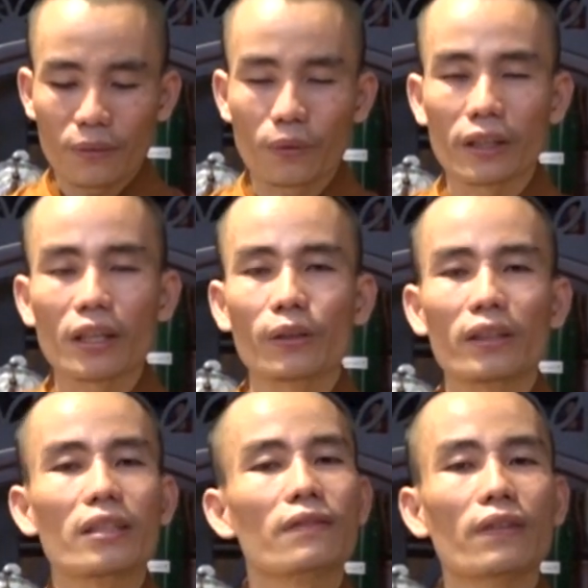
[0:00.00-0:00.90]
Nguyện cầu
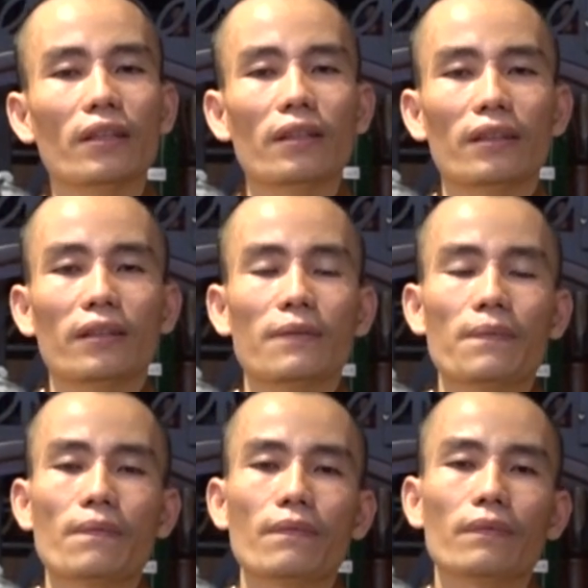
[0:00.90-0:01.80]
cho chư vị
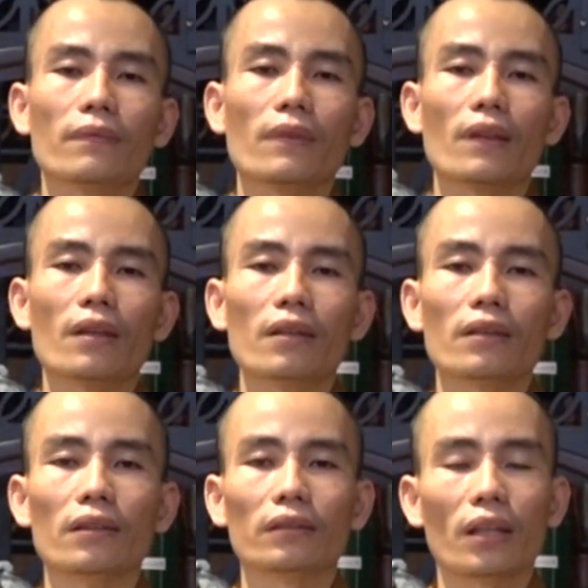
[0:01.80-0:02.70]

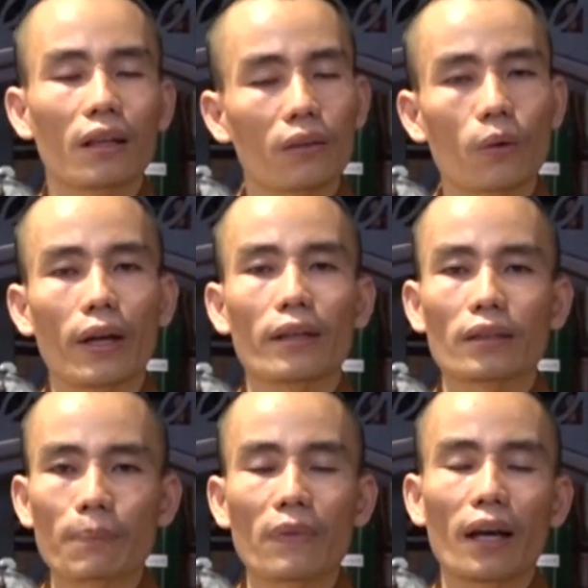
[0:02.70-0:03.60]
được thân khỏe
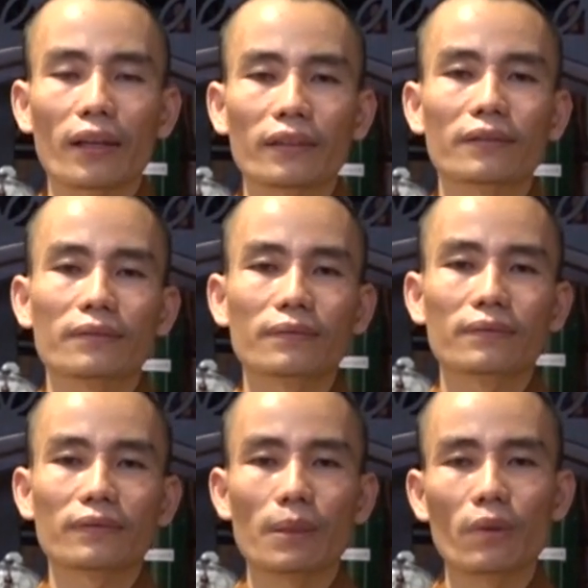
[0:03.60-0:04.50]
tâm an,
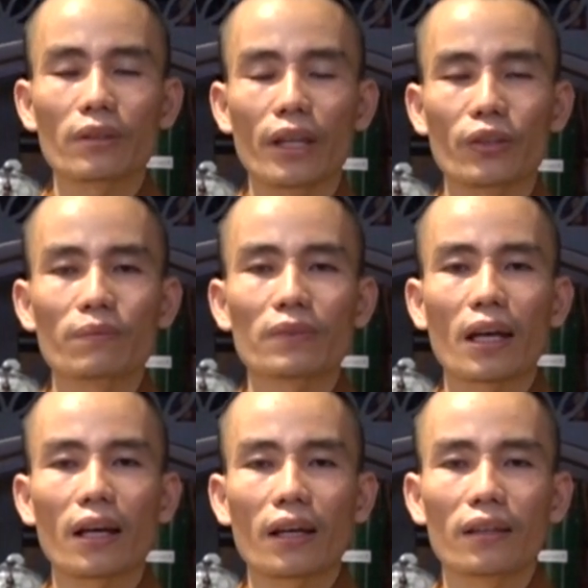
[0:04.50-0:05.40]
để mỗi ngày chúng
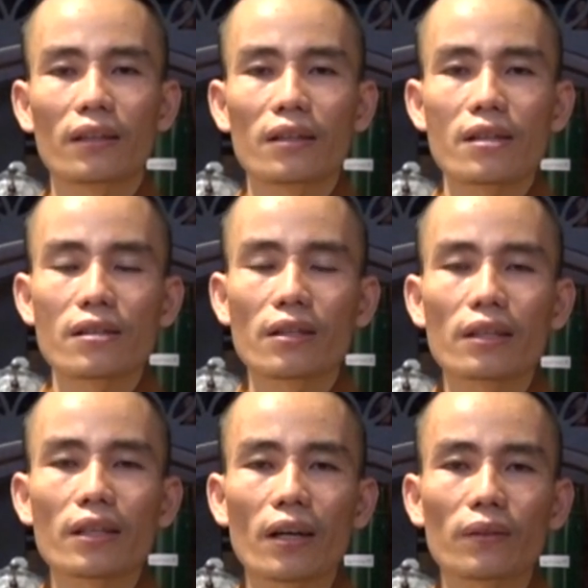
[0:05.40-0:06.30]
ta đến
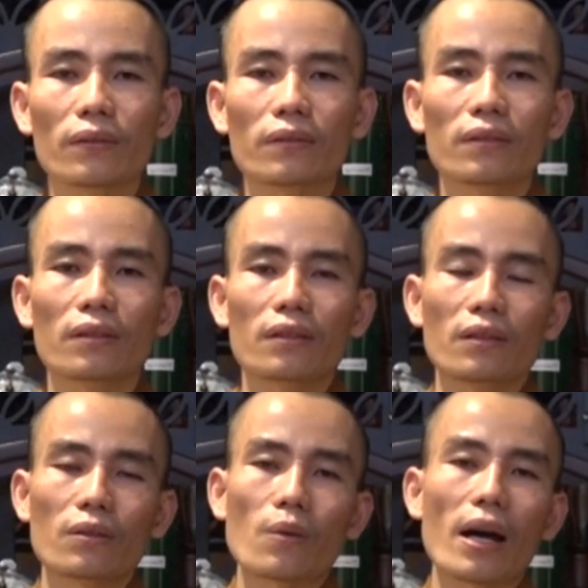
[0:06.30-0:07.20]
với nhau
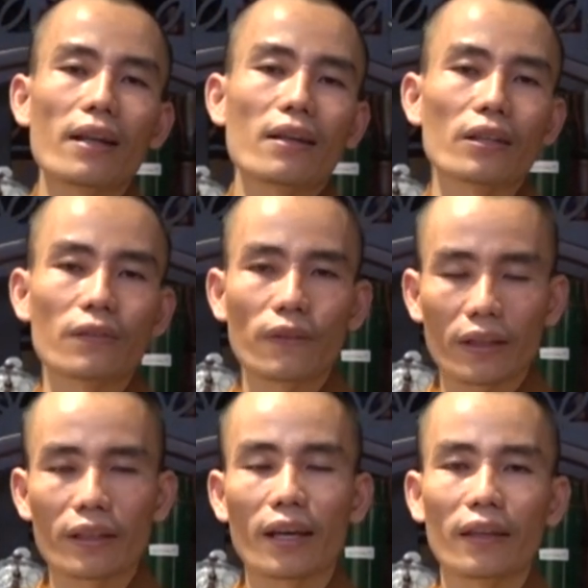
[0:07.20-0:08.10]
qua lời của
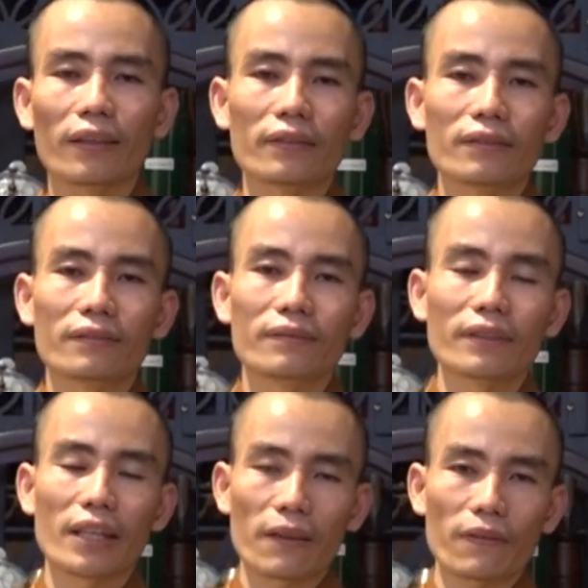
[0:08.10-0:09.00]
Phật dạy,
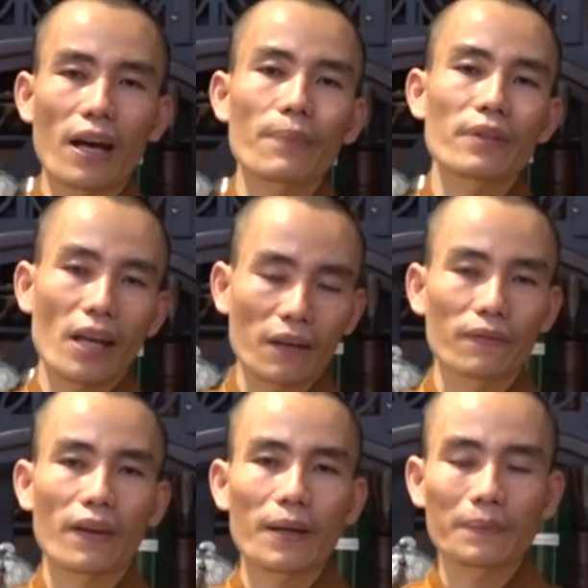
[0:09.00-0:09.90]
nghe Pháp và
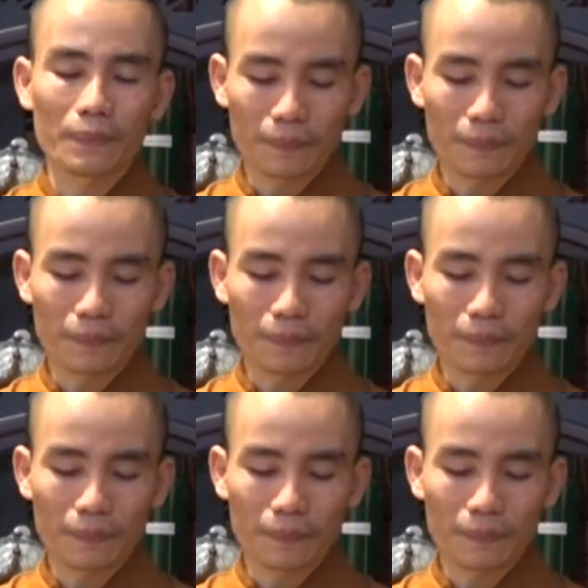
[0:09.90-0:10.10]
hành Pháp.